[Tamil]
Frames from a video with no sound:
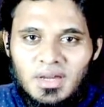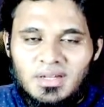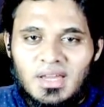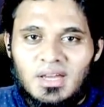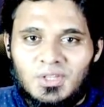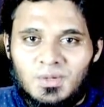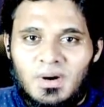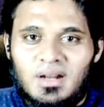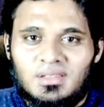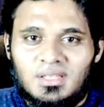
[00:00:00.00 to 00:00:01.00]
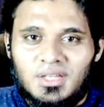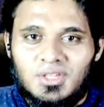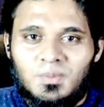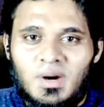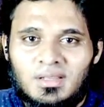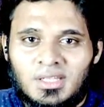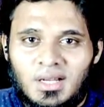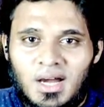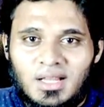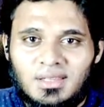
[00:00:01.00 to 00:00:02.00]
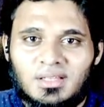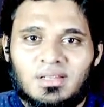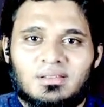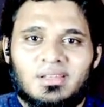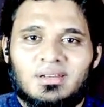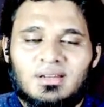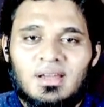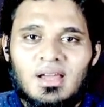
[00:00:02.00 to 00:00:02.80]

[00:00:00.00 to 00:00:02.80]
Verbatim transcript: வகையை எதிர்பார்த்து எதிர்பார்த்து காத்திருந்து